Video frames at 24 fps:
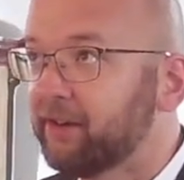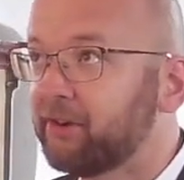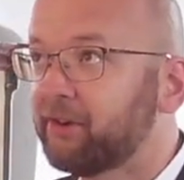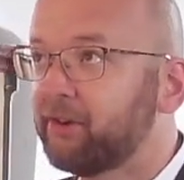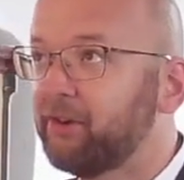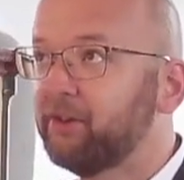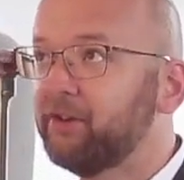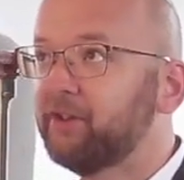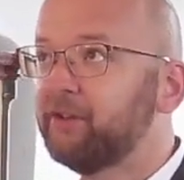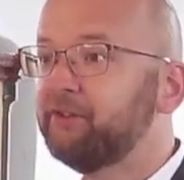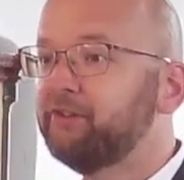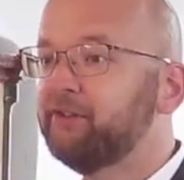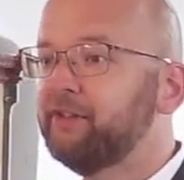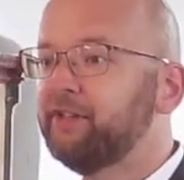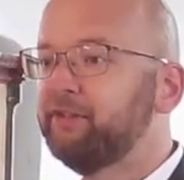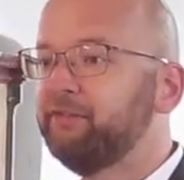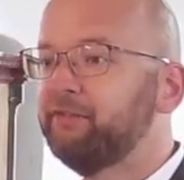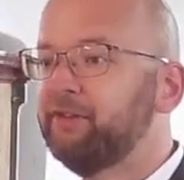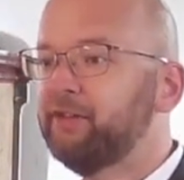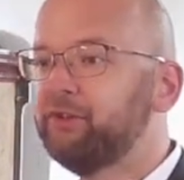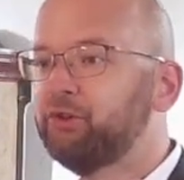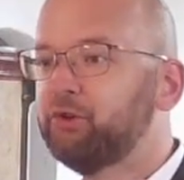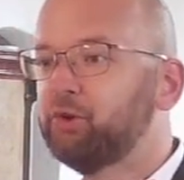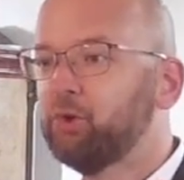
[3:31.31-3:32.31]
können sich
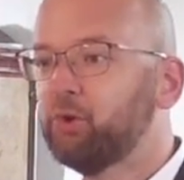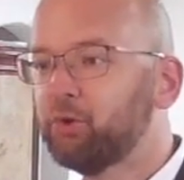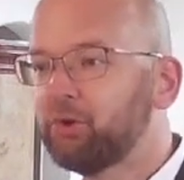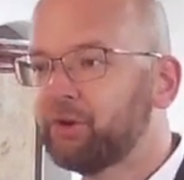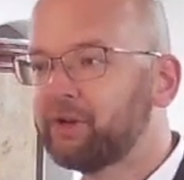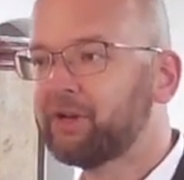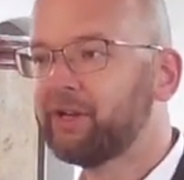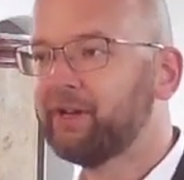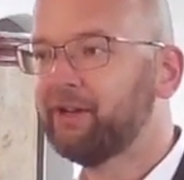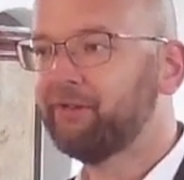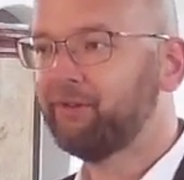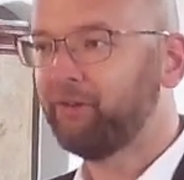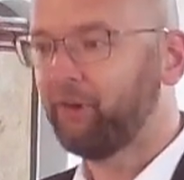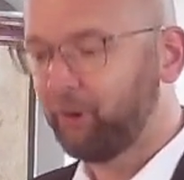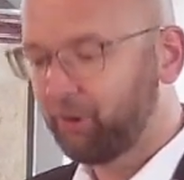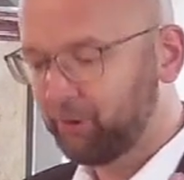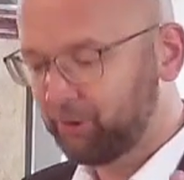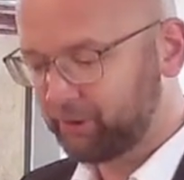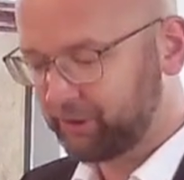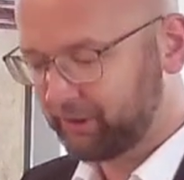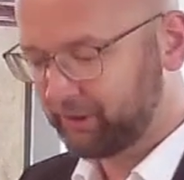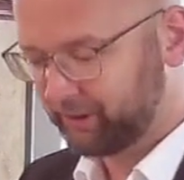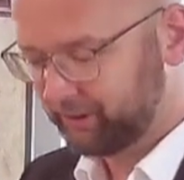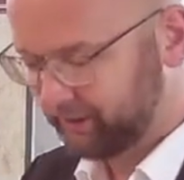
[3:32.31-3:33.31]
wie dunkle
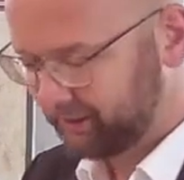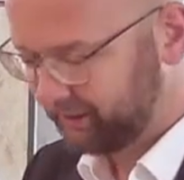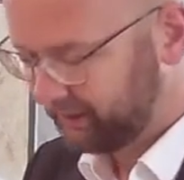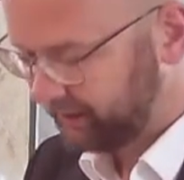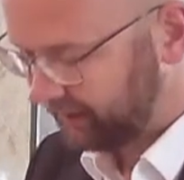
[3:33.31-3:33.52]
Wolken